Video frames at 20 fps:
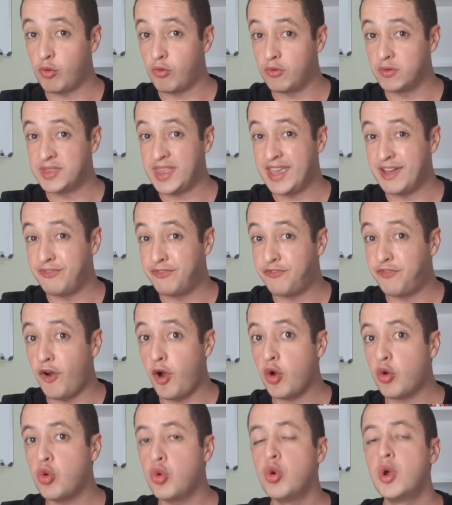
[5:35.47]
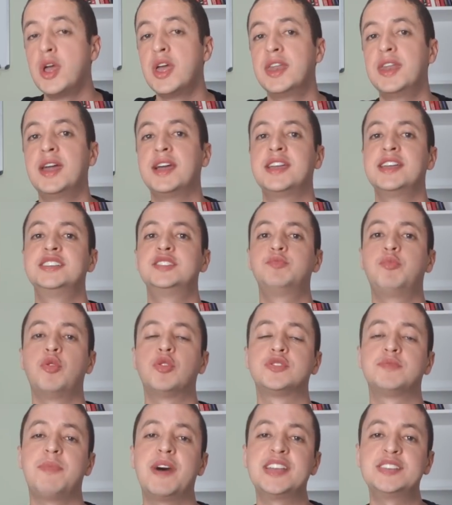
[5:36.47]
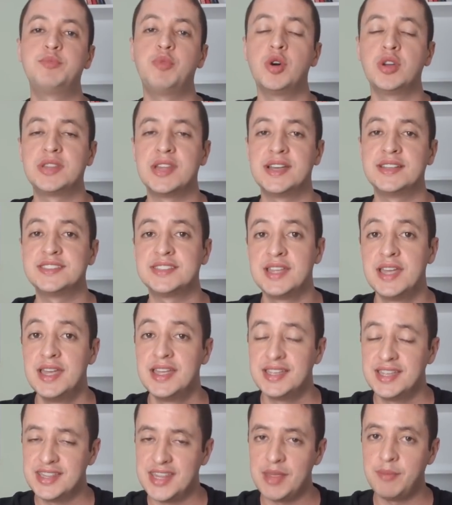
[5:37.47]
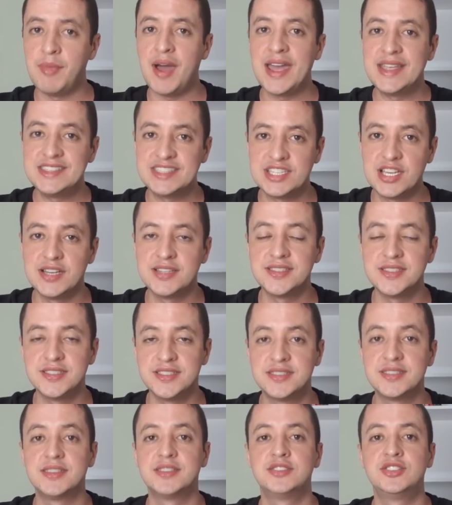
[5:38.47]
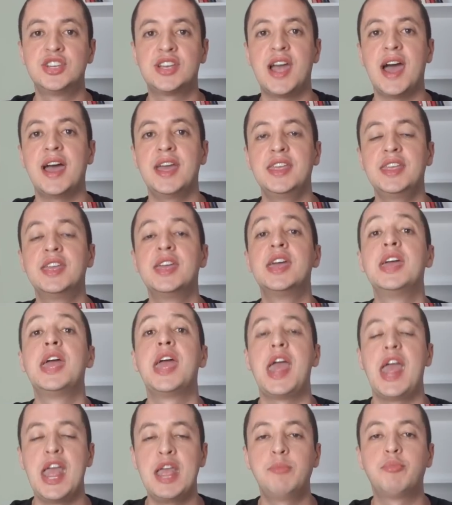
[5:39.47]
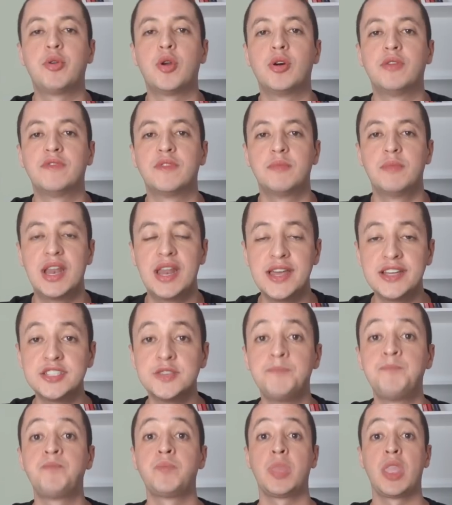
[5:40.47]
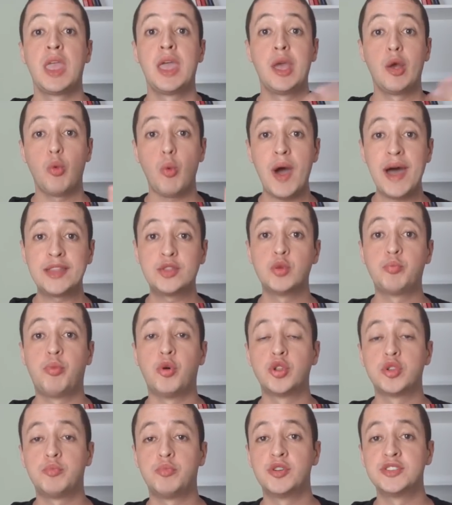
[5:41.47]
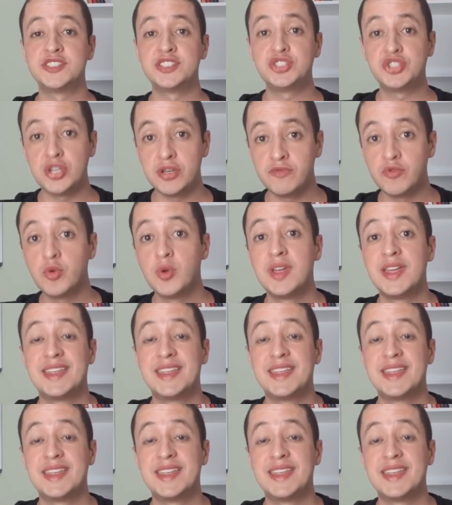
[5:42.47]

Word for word: tenha foco naqueles pontos mais importantes que tem mais chances de cair em prova, beleza? Quarto ponto positivo,